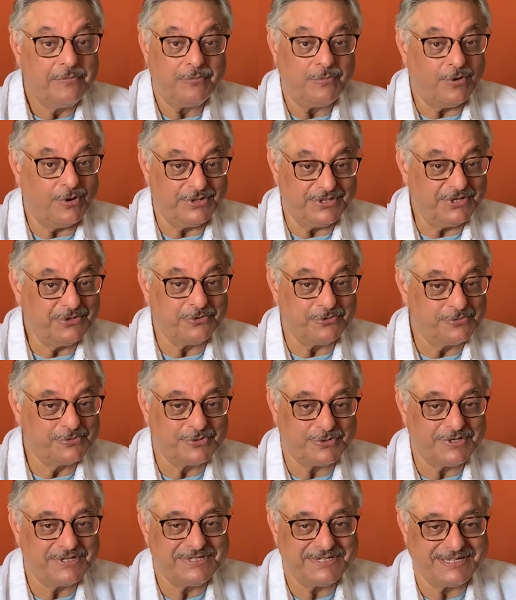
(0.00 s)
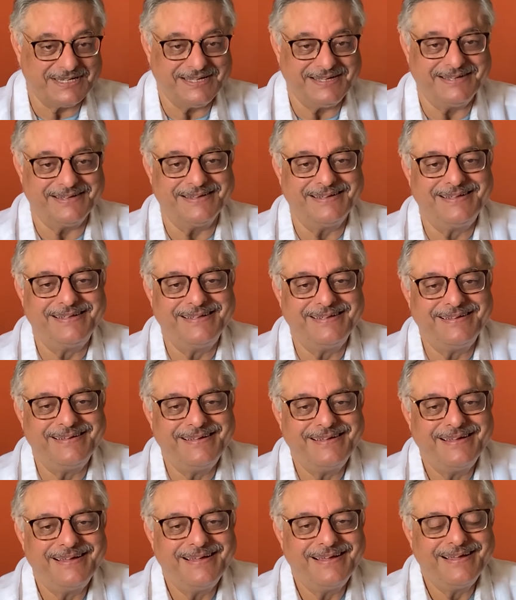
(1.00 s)
बहुत ही खूबसूरत जगह है
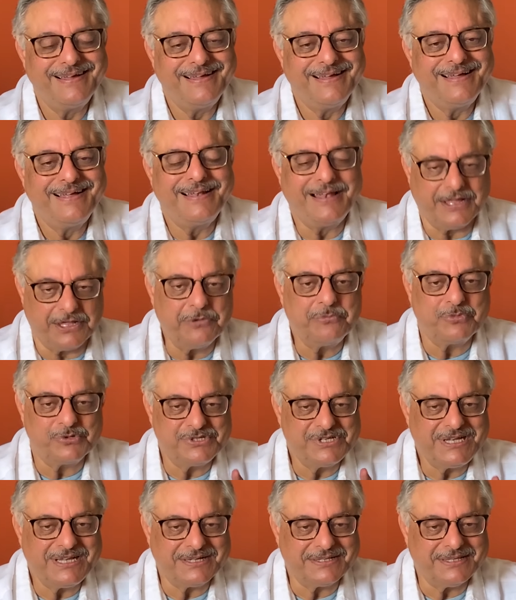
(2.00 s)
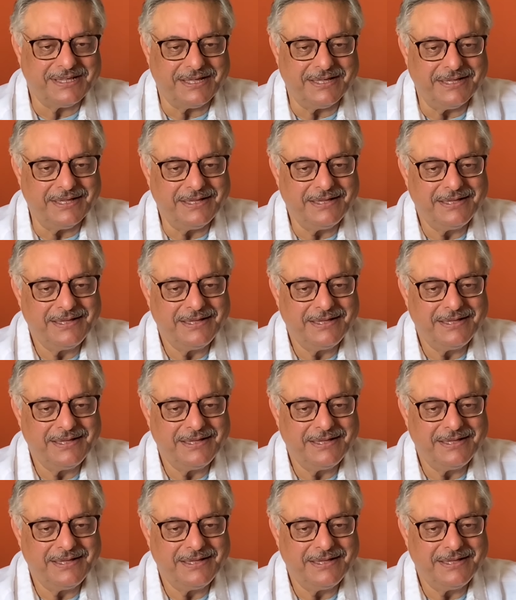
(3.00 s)
लेकिन मुझे लगता है